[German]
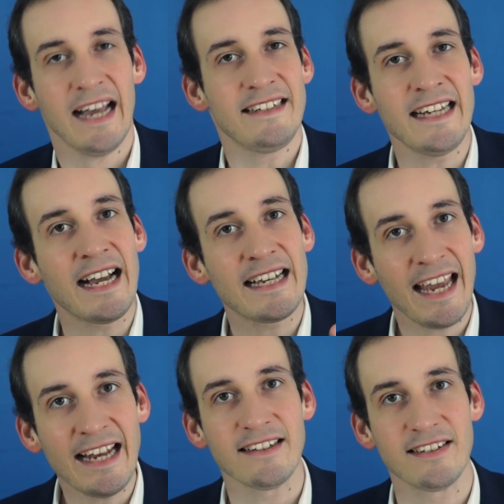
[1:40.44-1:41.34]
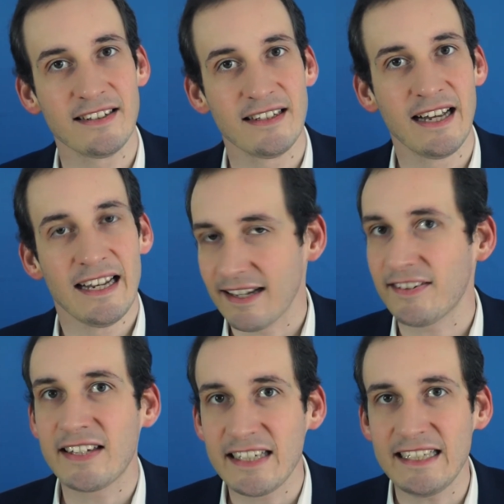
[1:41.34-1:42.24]
die erkennt,
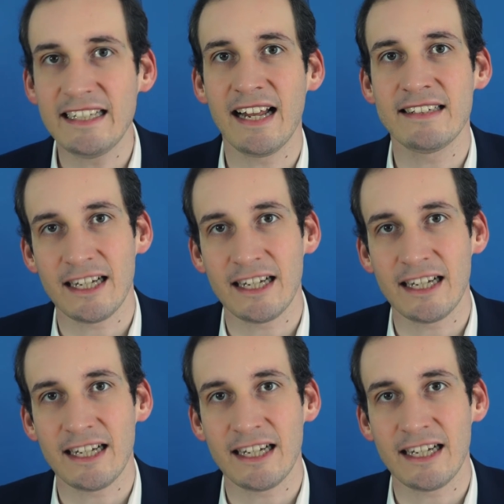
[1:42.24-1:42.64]
dass Griechenland